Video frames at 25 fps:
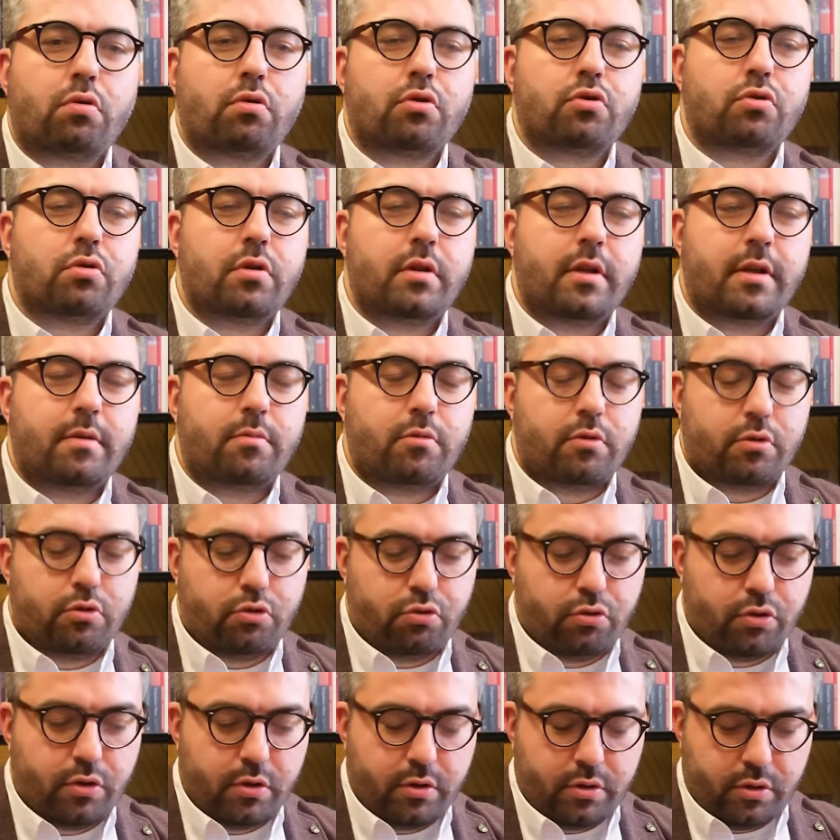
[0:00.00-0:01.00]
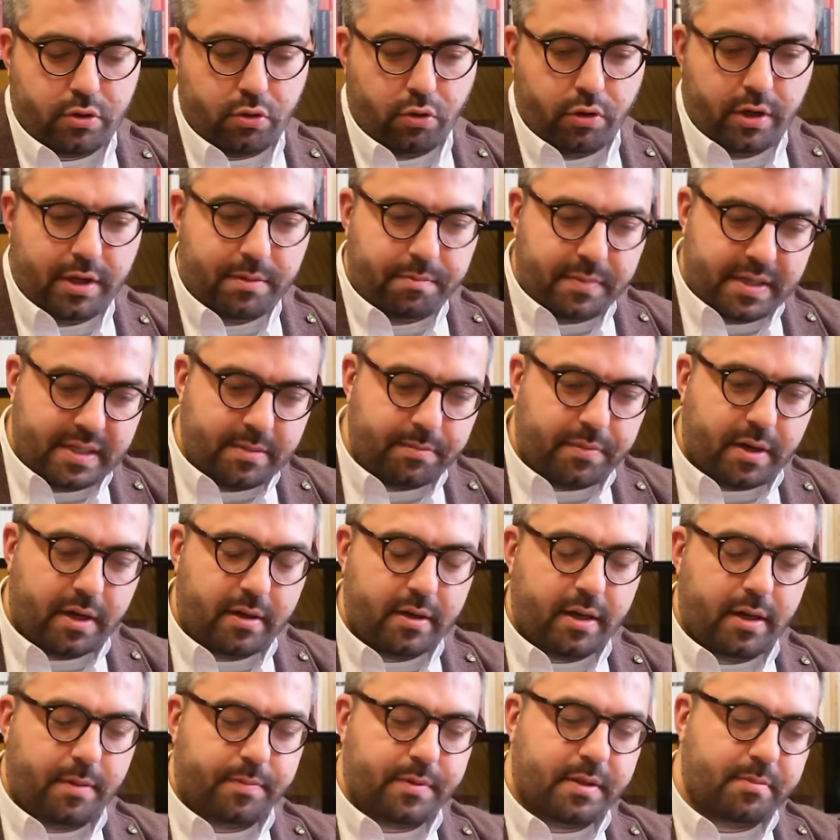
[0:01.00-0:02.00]
özür dilerim ama şuradan söyleyeyim bizim
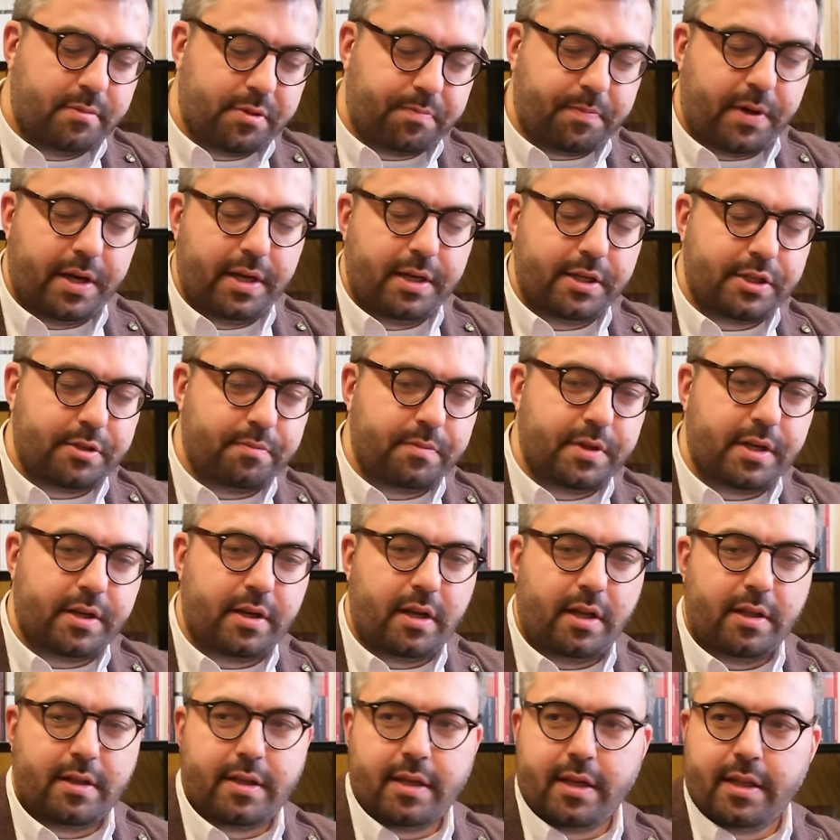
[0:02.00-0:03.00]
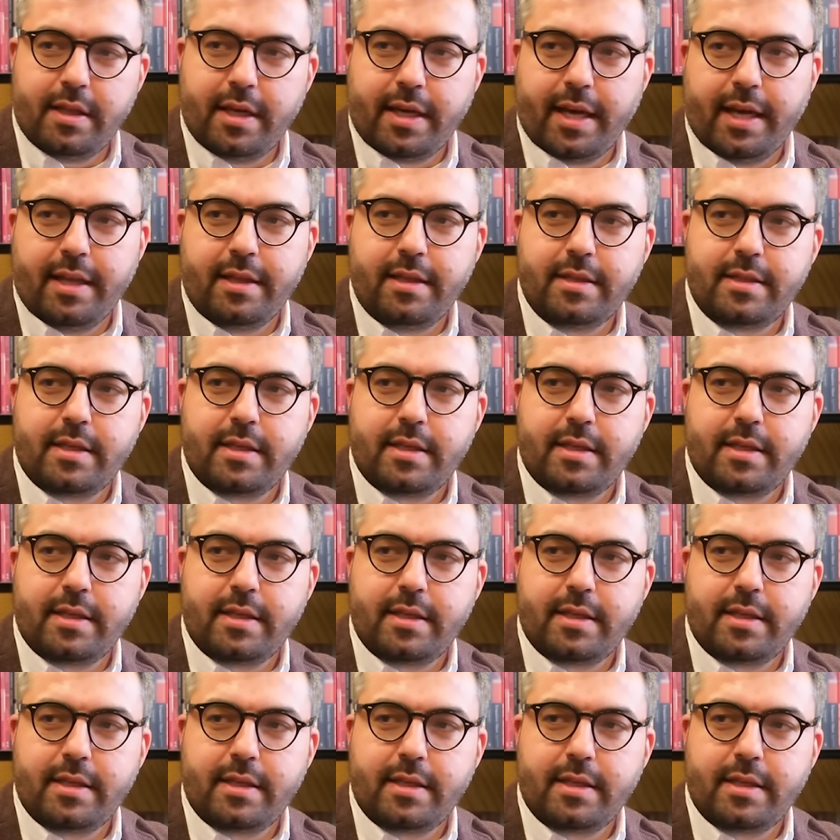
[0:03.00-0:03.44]
yaptığımız paylaşımların altına da geldi.